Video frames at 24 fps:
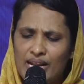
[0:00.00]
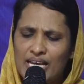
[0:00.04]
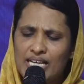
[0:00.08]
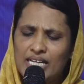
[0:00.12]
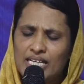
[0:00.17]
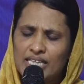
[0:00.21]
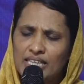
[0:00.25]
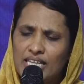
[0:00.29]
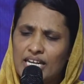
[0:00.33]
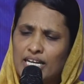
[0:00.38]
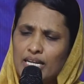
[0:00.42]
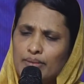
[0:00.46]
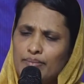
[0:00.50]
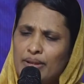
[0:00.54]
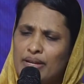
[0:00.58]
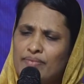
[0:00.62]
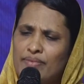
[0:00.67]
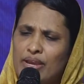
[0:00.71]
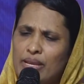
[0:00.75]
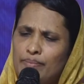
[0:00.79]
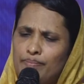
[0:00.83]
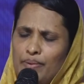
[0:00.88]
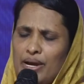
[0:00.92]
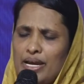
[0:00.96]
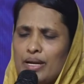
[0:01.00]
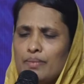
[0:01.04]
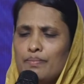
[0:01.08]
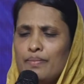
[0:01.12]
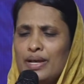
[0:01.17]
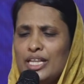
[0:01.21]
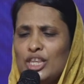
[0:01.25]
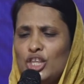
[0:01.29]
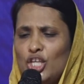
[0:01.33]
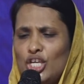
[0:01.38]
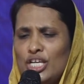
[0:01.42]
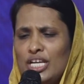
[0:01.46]
விளக்குத்தண்டின் மேல் வைப்பான்
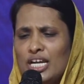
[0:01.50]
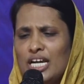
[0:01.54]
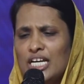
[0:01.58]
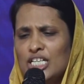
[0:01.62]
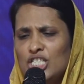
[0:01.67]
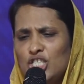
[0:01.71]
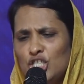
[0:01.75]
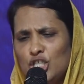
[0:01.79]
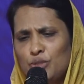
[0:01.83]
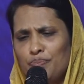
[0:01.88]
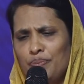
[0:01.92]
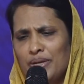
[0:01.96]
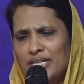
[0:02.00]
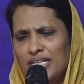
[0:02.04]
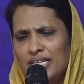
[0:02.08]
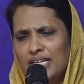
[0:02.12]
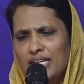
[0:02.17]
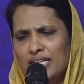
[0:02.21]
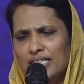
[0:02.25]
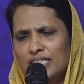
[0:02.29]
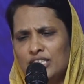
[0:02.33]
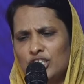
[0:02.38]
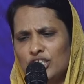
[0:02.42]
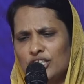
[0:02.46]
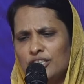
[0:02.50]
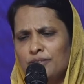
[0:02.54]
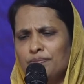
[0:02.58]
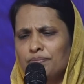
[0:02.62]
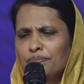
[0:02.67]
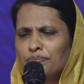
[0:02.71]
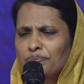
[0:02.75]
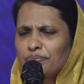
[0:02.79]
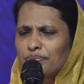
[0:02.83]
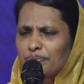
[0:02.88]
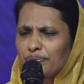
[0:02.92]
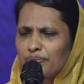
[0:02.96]
மத்திய அஞ்சு பதினஞ்சு
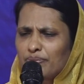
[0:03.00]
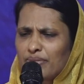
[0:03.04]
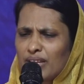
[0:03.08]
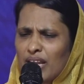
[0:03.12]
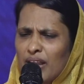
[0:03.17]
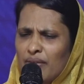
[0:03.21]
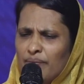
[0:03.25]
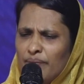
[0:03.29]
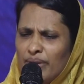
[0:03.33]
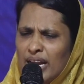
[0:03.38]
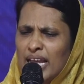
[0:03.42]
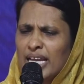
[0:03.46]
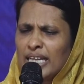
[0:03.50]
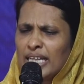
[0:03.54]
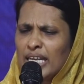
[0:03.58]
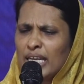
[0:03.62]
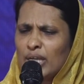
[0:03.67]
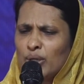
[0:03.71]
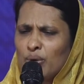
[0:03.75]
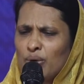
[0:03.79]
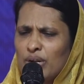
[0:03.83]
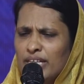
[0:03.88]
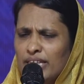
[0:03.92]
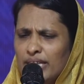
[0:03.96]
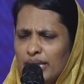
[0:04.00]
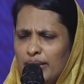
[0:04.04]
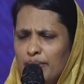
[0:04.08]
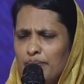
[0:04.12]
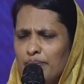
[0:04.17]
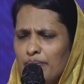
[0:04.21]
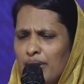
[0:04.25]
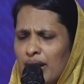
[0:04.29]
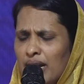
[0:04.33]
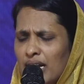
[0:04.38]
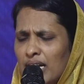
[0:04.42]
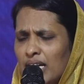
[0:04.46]
விளக்கை கொளுத்தி
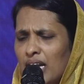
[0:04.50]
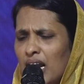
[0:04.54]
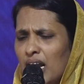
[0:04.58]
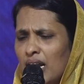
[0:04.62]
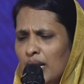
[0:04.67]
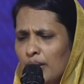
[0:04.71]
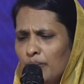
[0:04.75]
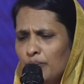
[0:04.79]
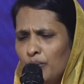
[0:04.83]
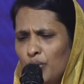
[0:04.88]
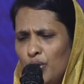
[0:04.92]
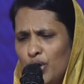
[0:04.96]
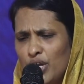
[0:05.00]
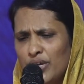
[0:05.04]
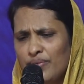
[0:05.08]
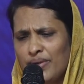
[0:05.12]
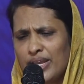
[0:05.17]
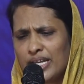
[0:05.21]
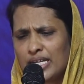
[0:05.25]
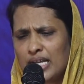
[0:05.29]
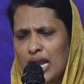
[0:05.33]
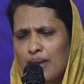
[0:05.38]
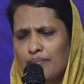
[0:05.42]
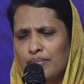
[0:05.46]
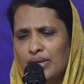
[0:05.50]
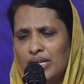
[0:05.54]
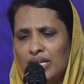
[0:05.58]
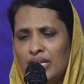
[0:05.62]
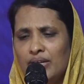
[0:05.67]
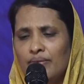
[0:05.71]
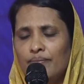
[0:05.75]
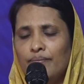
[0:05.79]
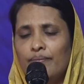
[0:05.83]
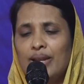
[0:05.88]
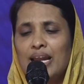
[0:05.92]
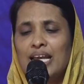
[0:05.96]
மரக்காலில் மூடி
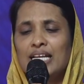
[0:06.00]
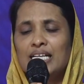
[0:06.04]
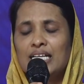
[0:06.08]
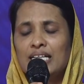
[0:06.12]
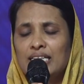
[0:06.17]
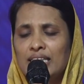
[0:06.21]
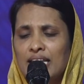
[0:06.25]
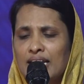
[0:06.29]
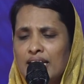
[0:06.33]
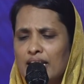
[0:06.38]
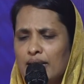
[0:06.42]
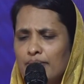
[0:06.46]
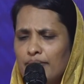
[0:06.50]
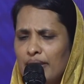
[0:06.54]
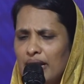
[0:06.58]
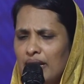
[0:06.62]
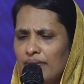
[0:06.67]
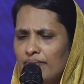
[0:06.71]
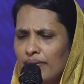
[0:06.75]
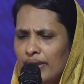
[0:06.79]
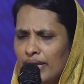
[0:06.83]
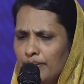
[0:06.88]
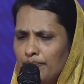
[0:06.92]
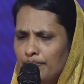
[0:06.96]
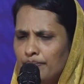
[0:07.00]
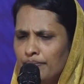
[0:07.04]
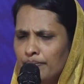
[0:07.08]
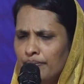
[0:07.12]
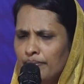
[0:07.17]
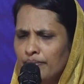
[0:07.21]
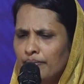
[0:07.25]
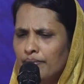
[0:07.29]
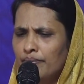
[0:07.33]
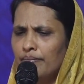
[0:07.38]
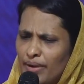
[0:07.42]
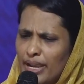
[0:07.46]
வைக்காமல் விளக்குத்தண்டின் மேல் வை
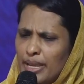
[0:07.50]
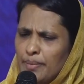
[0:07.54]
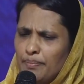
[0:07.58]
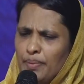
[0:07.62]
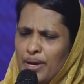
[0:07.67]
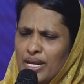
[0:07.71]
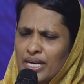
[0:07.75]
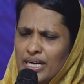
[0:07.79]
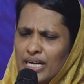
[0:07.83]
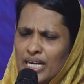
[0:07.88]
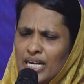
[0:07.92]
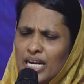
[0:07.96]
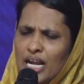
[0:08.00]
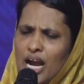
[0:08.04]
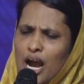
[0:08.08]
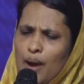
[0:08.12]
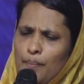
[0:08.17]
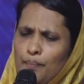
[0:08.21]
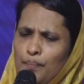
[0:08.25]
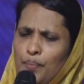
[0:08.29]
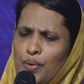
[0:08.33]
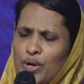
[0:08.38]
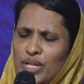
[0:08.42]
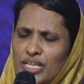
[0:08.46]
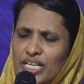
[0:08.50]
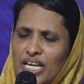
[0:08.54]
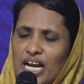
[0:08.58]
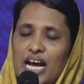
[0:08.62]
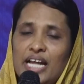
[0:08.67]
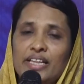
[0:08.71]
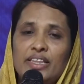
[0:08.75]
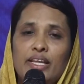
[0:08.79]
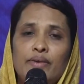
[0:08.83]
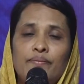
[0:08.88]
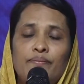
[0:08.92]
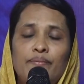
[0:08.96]
வைப்பார்கள் அப்பொழுது
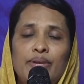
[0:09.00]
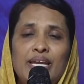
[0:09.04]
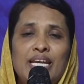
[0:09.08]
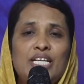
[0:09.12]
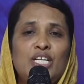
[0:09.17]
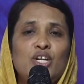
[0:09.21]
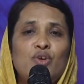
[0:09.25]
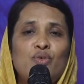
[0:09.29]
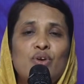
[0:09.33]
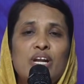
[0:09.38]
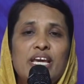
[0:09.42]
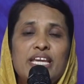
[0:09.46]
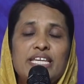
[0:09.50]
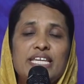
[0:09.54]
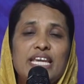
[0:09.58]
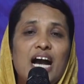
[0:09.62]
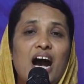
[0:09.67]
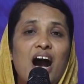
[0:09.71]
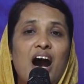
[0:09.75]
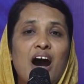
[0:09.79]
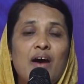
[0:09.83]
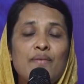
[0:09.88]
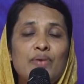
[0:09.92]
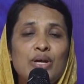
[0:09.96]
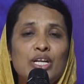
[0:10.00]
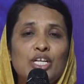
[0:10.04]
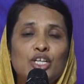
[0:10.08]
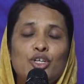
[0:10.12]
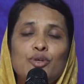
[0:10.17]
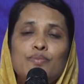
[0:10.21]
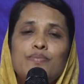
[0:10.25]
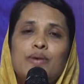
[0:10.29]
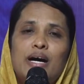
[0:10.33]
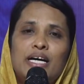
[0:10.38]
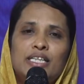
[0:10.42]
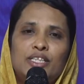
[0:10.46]
அந்த வீட்டில் உள்ள
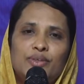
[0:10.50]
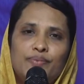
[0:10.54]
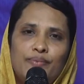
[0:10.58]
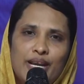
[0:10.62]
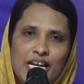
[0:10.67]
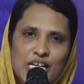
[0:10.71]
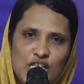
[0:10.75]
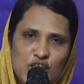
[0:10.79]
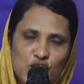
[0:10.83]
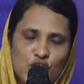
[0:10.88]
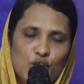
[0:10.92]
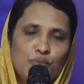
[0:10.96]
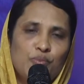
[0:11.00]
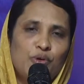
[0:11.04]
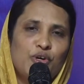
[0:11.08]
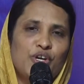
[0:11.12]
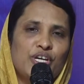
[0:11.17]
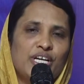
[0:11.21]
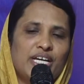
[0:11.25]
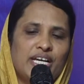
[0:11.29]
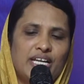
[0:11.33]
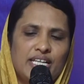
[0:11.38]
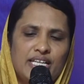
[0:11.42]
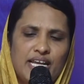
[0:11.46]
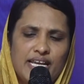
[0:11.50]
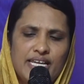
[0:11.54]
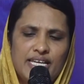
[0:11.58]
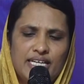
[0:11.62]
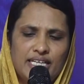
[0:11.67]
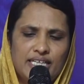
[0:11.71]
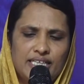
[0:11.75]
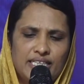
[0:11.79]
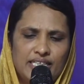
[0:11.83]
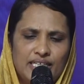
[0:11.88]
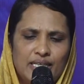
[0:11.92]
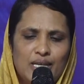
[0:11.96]
யாவருக்கும் அது வெளிச்சம் கொடுக்கிறதா
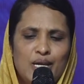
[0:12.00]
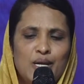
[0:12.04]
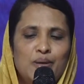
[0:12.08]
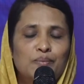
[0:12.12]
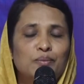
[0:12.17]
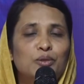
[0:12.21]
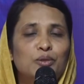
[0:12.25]
இருக்குது